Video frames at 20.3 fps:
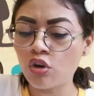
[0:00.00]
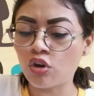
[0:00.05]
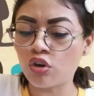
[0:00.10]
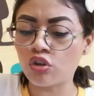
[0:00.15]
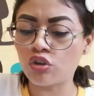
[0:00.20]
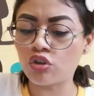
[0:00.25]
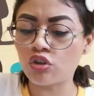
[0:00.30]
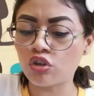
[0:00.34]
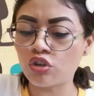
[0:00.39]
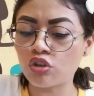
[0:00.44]

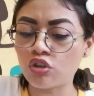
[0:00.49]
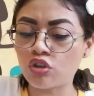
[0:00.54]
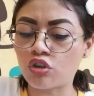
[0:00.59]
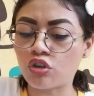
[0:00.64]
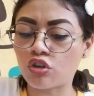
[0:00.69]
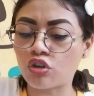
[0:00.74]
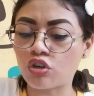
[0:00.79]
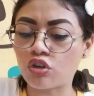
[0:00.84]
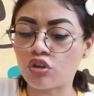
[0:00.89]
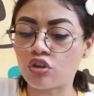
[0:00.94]
con
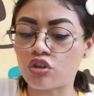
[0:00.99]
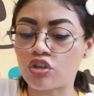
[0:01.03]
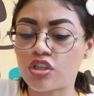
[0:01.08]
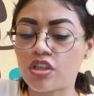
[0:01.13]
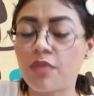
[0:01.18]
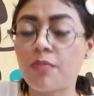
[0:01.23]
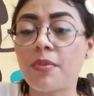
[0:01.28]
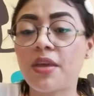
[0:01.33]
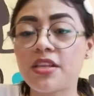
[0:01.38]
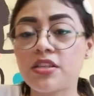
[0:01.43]
tonos rojos
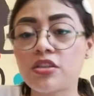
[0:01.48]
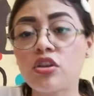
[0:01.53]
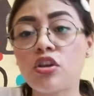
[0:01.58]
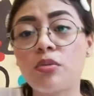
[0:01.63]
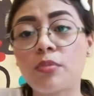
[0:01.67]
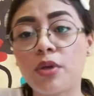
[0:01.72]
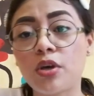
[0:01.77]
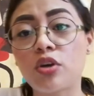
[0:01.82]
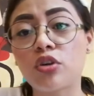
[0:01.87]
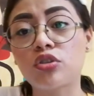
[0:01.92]
y
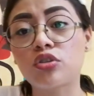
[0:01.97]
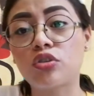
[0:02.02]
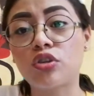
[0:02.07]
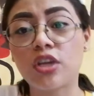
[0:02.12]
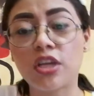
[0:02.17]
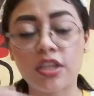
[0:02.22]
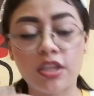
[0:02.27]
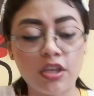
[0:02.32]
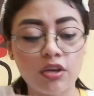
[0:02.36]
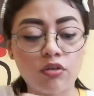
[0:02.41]
mezclo mi
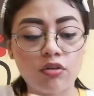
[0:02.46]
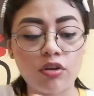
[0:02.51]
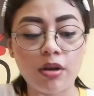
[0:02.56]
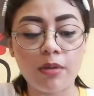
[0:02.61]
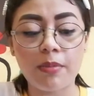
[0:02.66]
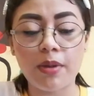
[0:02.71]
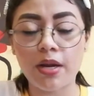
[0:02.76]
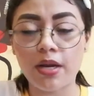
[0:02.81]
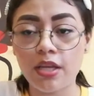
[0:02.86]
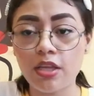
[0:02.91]
cotonete con
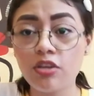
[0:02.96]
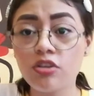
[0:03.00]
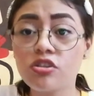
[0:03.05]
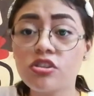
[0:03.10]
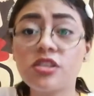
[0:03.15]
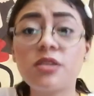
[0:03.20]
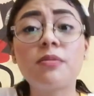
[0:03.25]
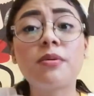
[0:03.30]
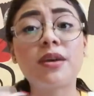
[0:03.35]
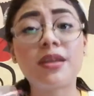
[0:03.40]

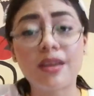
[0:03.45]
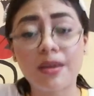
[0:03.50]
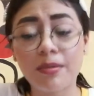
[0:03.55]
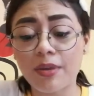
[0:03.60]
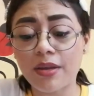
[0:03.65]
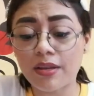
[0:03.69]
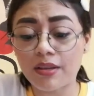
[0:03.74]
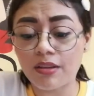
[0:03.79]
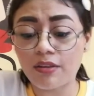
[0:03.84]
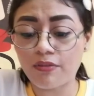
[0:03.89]
amarillo, se va a
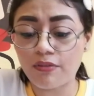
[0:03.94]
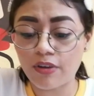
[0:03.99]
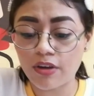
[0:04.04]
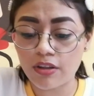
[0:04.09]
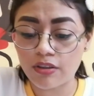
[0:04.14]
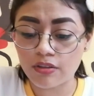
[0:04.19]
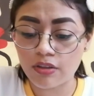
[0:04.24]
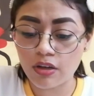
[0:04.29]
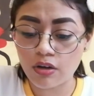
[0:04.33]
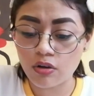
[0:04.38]
ver
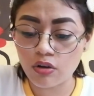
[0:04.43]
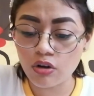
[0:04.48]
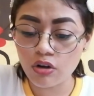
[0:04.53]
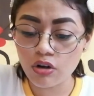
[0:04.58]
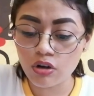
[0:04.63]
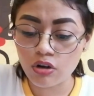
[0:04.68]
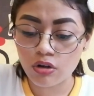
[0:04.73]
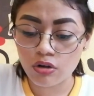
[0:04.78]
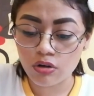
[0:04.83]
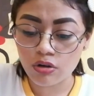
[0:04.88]
diferente el
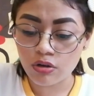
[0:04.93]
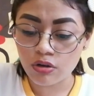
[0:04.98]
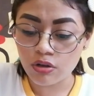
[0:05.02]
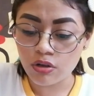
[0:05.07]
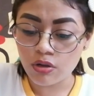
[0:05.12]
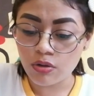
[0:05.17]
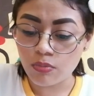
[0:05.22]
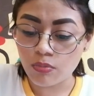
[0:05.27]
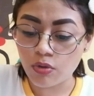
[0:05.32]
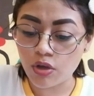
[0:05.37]
color.
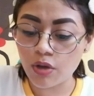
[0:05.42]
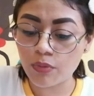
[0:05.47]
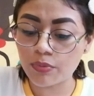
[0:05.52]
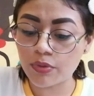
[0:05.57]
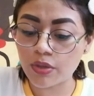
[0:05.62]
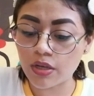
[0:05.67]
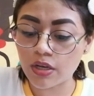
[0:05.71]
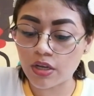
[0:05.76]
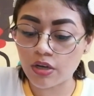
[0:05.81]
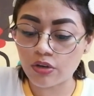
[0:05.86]
Voy a
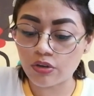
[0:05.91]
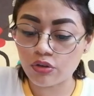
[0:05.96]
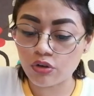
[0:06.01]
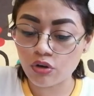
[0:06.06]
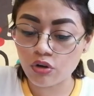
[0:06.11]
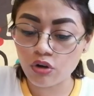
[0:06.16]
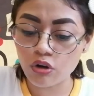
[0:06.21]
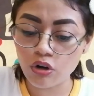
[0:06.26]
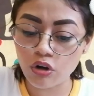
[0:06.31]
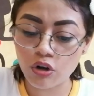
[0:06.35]
obtener
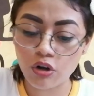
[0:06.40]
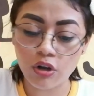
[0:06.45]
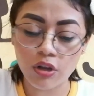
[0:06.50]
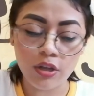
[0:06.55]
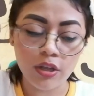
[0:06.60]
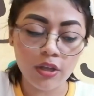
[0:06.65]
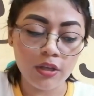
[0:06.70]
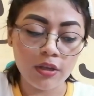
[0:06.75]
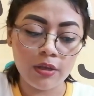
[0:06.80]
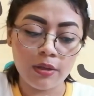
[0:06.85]
otro color.
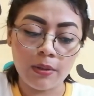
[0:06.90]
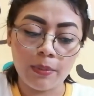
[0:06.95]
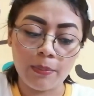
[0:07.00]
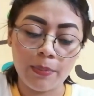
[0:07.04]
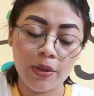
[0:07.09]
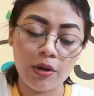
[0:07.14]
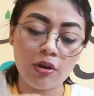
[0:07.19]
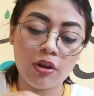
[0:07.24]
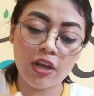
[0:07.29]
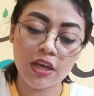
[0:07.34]

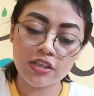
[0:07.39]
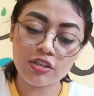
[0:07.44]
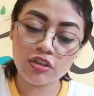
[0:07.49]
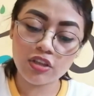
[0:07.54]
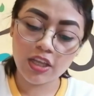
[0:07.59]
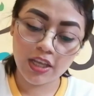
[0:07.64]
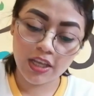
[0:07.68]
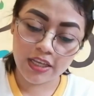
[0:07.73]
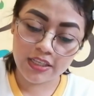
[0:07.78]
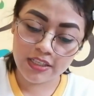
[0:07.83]
Pero en
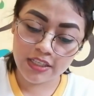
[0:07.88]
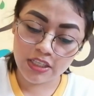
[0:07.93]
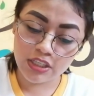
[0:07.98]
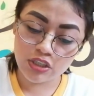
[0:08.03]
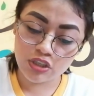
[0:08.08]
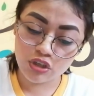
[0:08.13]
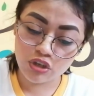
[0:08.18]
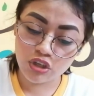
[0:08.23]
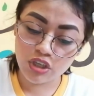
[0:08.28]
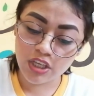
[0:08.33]
caso de que
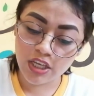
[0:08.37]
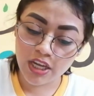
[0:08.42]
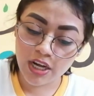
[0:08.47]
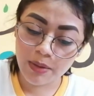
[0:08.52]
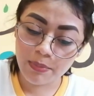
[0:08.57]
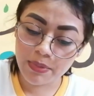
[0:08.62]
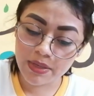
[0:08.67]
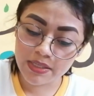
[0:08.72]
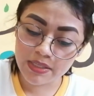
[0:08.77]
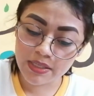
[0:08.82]
si yo
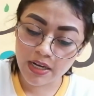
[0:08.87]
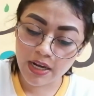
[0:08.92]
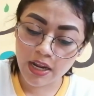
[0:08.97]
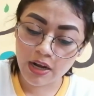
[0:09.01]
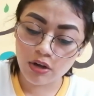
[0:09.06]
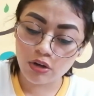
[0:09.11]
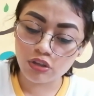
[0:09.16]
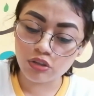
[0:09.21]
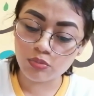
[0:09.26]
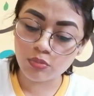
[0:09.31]
quiera
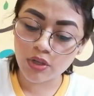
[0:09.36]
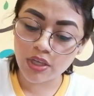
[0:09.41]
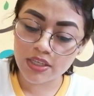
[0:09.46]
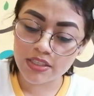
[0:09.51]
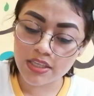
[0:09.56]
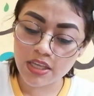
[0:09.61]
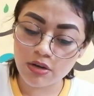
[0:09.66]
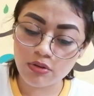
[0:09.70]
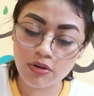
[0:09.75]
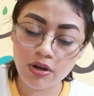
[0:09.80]
mezclarlos, voy
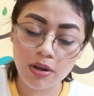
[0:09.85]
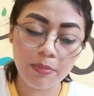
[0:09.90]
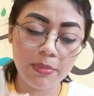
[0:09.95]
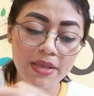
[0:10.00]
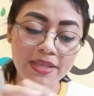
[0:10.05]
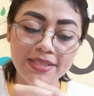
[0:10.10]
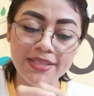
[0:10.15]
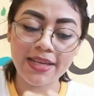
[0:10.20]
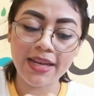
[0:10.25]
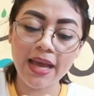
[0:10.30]
a hacer una
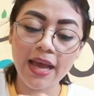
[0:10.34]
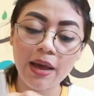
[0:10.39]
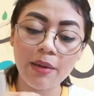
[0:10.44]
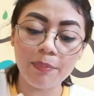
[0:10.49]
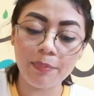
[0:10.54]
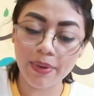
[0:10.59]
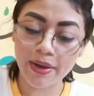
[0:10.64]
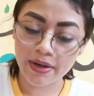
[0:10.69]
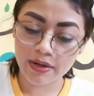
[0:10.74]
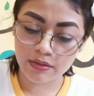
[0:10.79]
mezcla
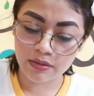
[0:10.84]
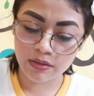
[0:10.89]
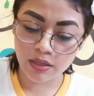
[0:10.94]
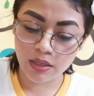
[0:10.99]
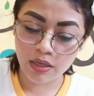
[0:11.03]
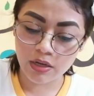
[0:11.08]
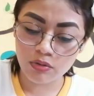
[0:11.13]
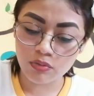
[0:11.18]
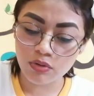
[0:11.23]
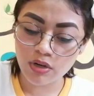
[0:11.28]

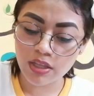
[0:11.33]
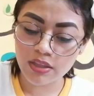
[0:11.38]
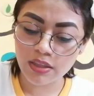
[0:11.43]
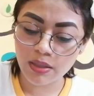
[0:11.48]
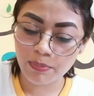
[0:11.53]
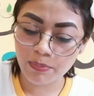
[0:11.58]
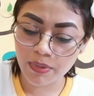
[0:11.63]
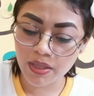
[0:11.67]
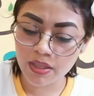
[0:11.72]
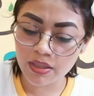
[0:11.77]
aparte, en una
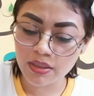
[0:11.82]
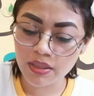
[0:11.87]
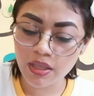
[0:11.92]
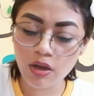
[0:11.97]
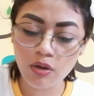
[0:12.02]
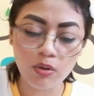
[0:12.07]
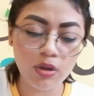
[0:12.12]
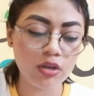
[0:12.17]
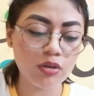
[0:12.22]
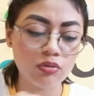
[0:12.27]

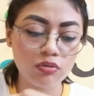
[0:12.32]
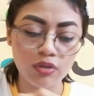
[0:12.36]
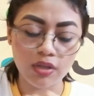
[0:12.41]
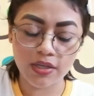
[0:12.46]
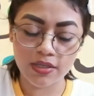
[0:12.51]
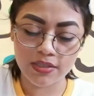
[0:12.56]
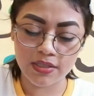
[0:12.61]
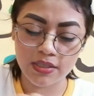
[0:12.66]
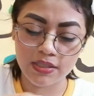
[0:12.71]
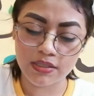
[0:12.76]
tapita o en un
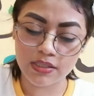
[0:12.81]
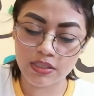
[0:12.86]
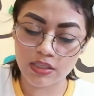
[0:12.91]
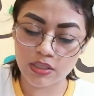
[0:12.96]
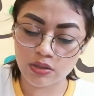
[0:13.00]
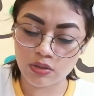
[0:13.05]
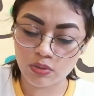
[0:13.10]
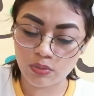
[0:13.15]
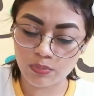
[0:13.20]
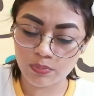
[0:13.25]

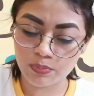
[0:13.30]
trastecito.